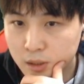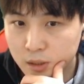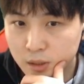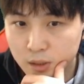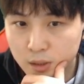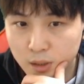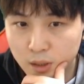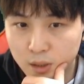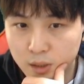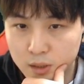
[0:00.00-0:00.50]

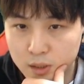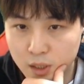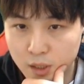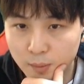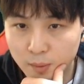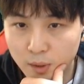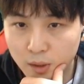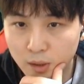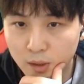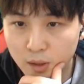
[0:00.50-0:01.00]
이건
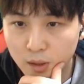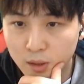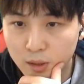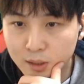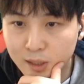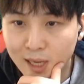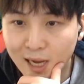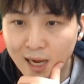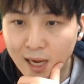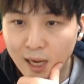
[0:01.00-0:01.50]
이제 뭐
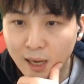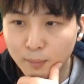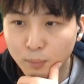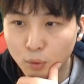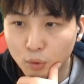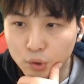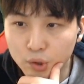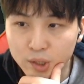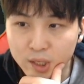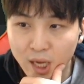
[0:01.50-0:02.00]
다
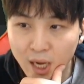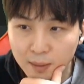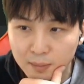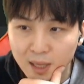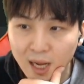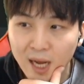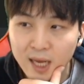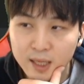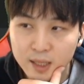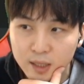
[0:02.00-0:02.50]
모든
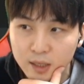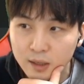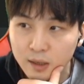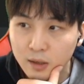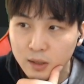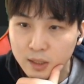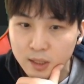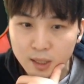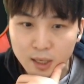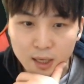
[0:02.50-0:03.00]
게임 다 있는
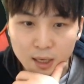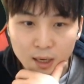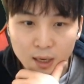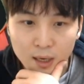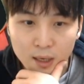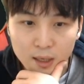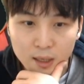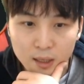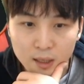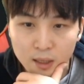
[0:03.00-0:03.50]

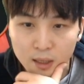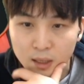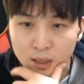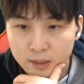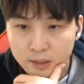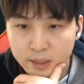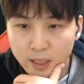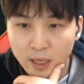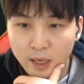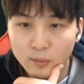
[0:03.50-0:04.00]
거니까
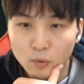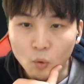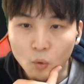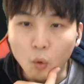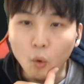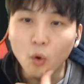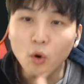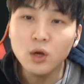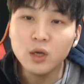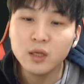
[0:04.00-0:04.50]
예. 자 다음
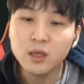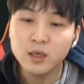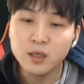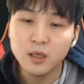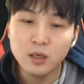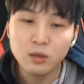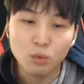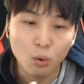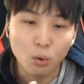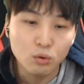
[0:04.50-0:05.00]

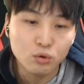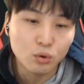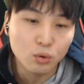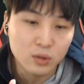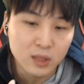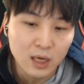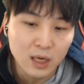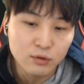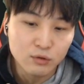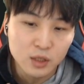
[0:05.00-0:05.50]
골드를 돈
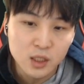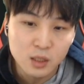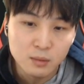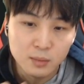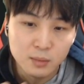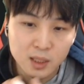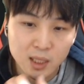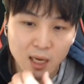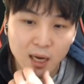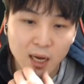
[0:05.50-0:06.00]
주고 살 수
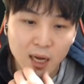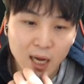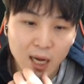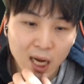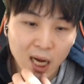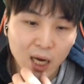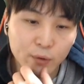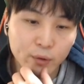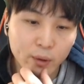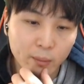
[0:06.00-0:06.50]
있습니다
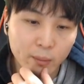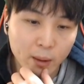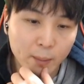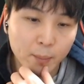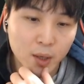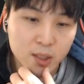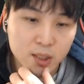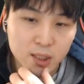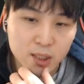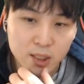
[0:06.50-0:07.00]
하루에
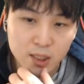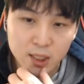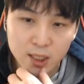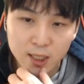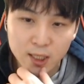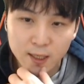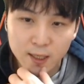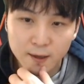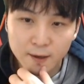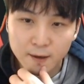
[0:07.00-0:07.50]
몇
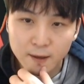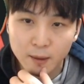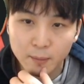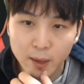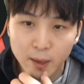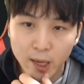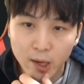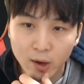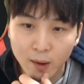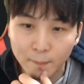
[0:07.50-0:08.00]
번씩 그
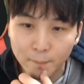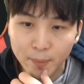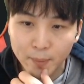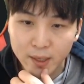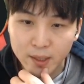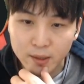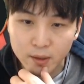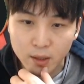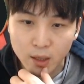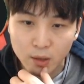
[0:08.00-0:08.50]
다음
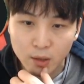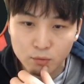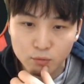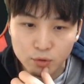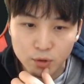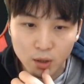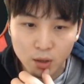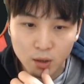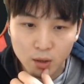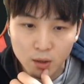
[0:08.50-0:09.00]
에어한패드 이렇게
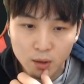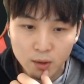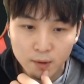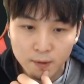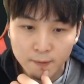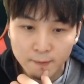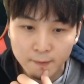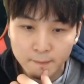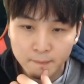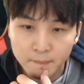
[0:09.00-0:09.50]
있고요
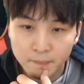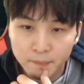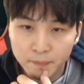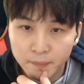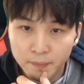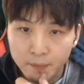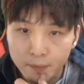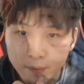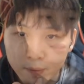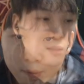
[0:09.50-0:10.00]

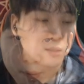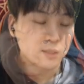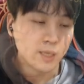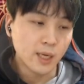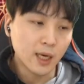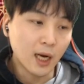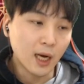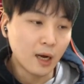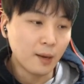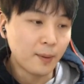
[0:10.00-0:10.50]

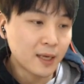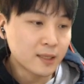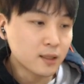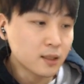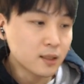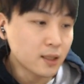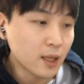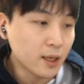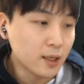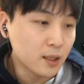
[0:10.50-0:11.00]
제가
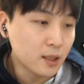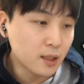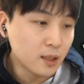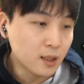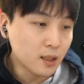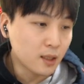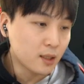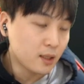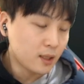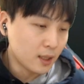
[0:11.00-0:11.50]
봤을
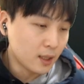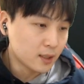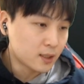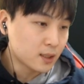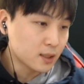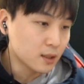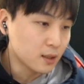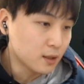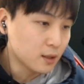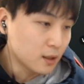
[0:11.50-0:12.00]
때는 이게
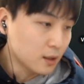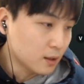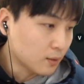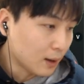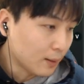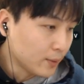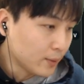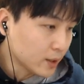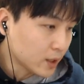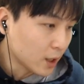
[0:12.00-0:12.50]

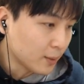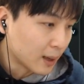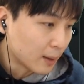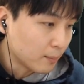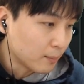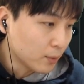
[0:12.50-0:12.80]
지금 화면 때문에 안